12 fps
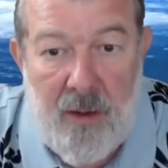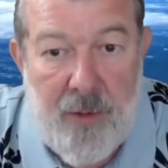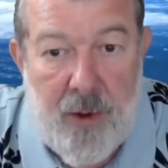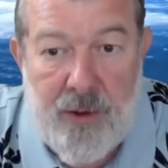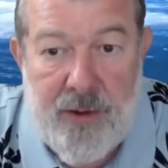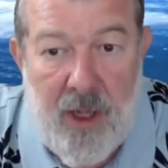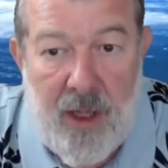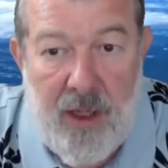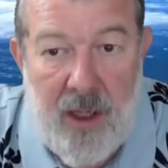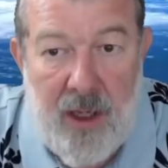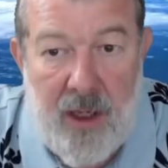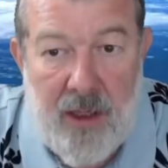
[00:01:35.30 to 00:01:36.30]
Просто
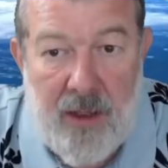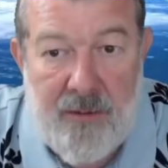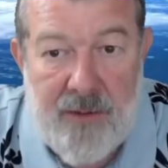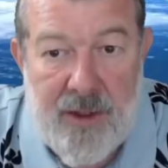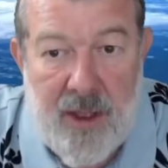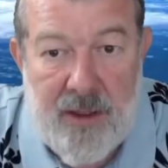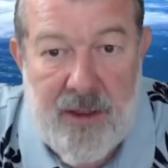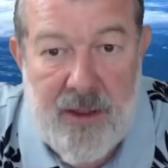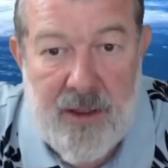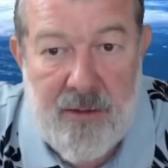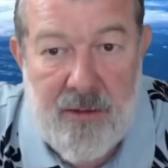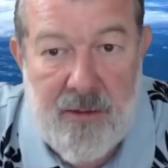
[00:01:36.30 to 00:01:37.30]
охереть не встать.
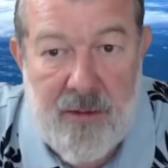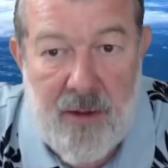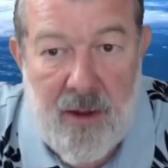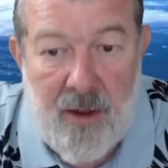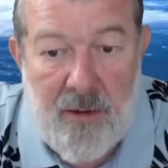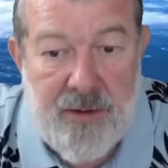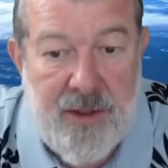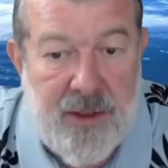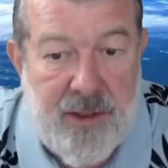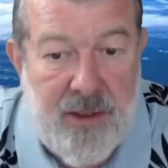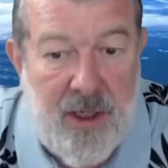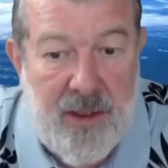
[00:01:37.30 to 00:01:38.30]
Вот
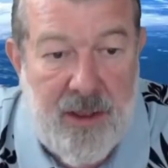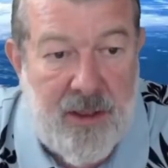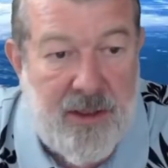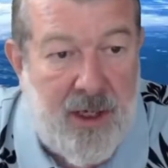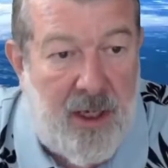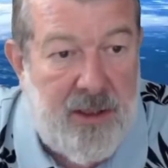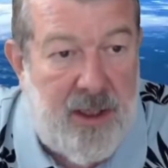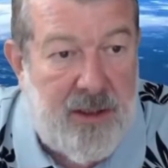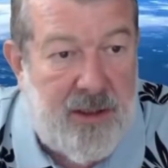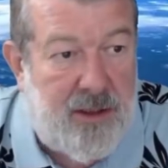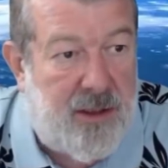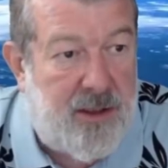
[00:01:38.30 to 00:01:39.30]
здесь где-нибудь рассказать,
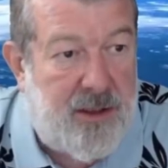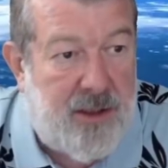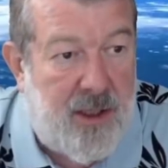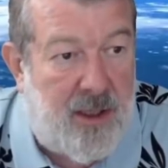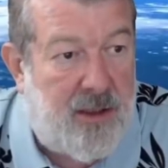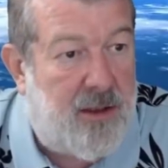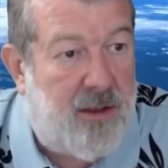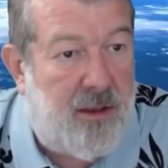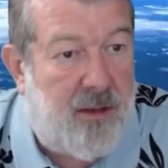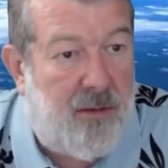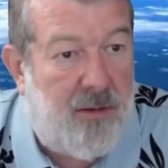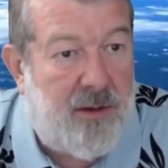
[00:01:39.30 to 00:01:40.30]
слышь, сказать,
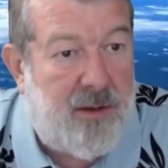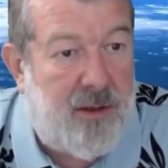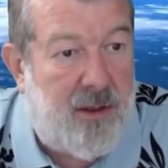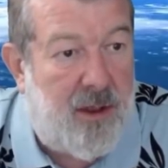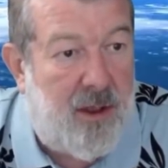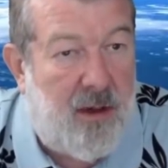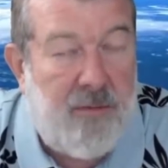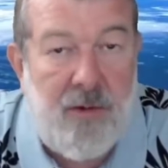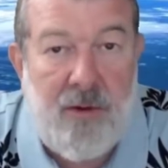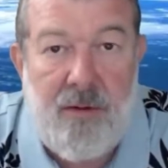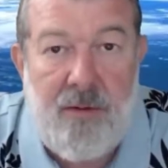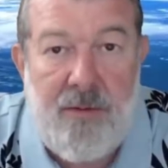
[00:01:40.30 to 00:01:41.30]
ты хочешь
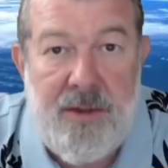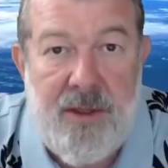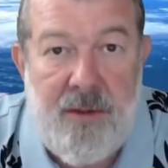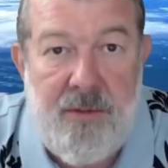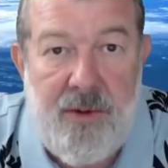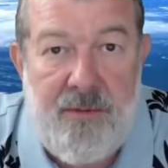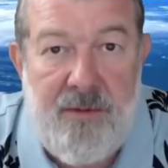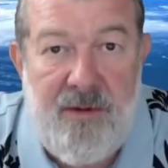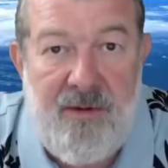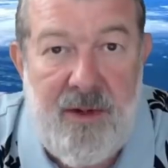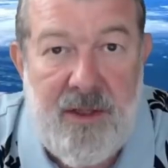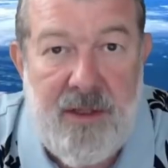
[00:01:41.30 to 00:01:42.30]
работу, мы тебе будем
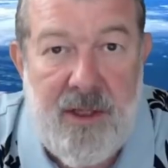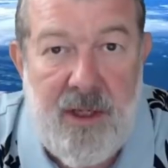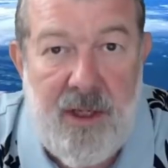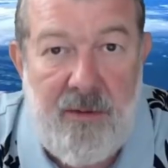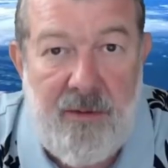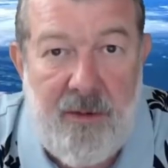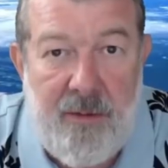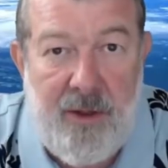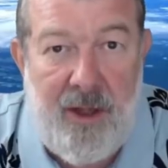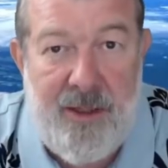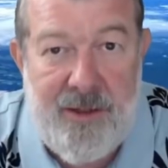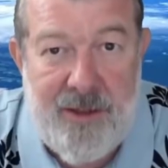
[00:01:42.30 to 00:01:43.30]
200 евро
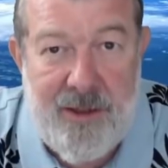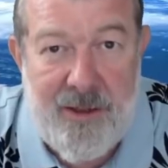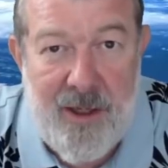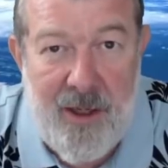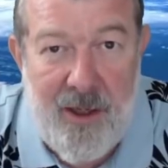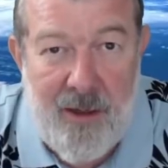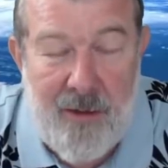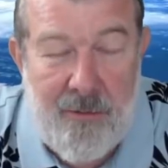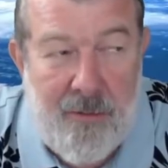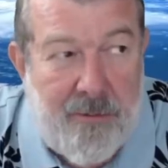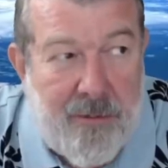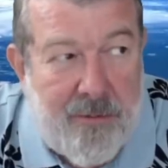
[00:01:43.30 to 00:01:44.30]
платить.
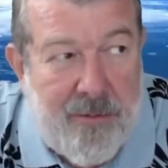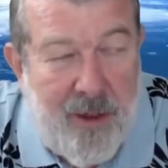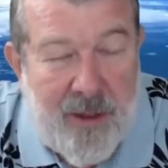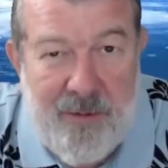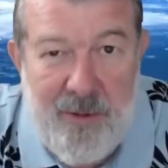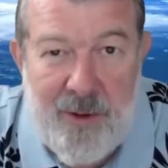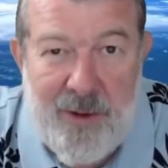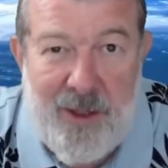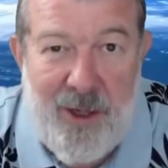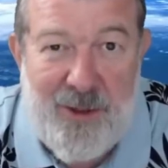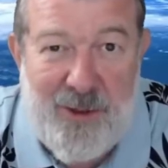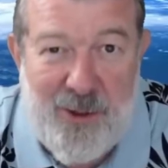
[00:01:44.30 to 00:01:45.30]
Посмотришь,
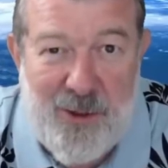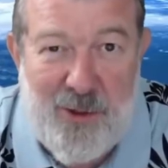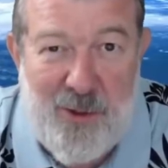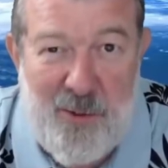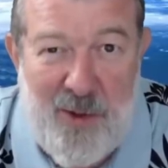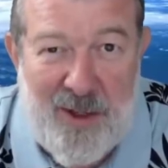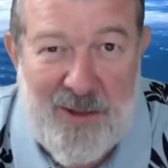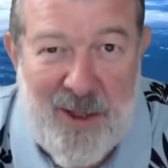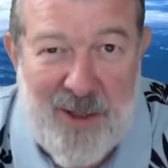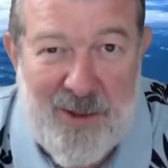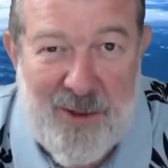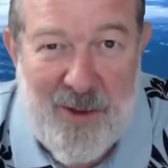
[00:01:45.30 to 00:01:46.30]
скажешь, что с ума
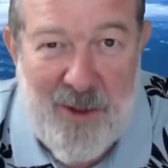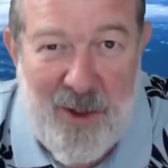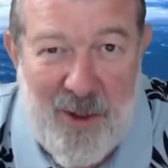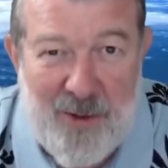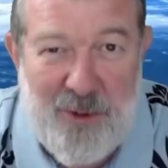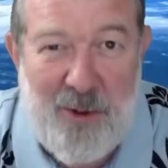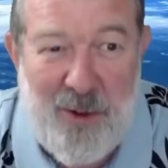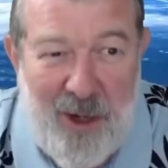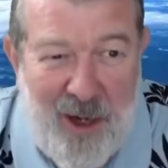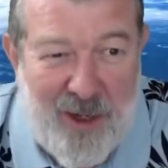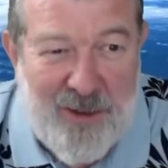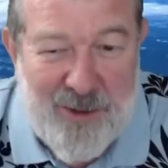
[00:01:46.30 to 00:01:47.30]
сошел,
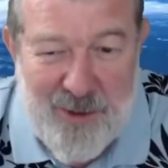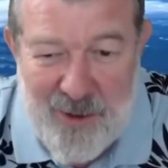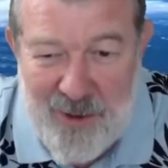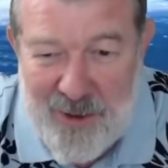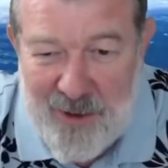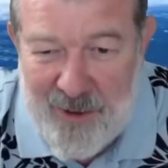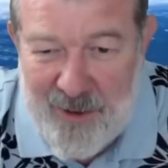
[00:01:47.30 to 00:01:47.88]
дурак что ли.